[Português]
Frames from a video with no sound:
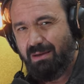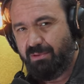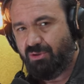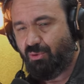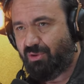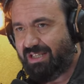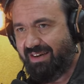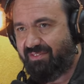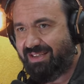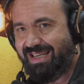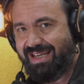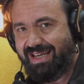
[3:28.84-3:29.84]
Mas eu
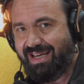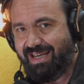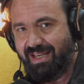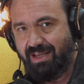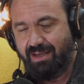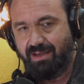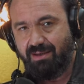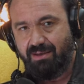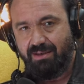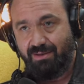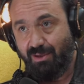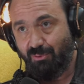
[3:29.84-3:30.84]
contava na carrinha,
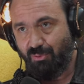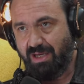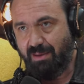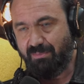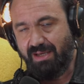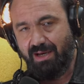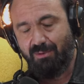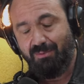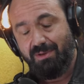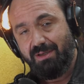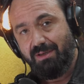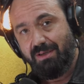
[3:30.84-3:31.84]
não no caminhão.
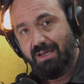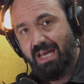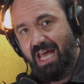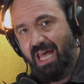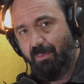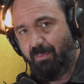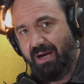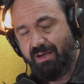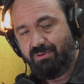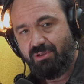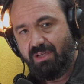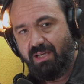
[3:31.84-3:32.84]
pá
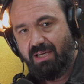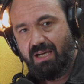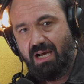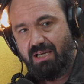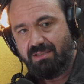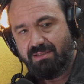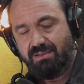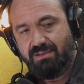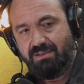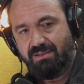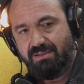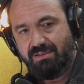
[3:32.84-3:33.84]
eu cheguei a casa e
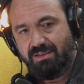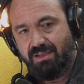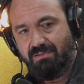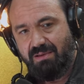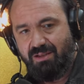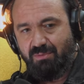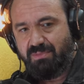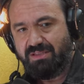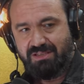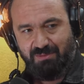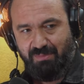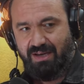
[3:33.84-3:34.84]
disse assim: então, mas
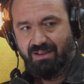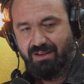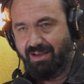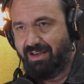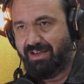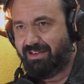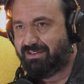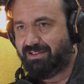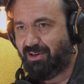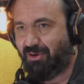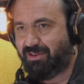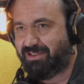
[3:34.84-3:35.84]
esta merda é que é ser
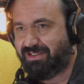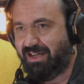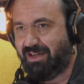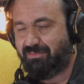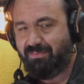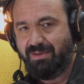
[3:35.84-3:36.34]
é rockstar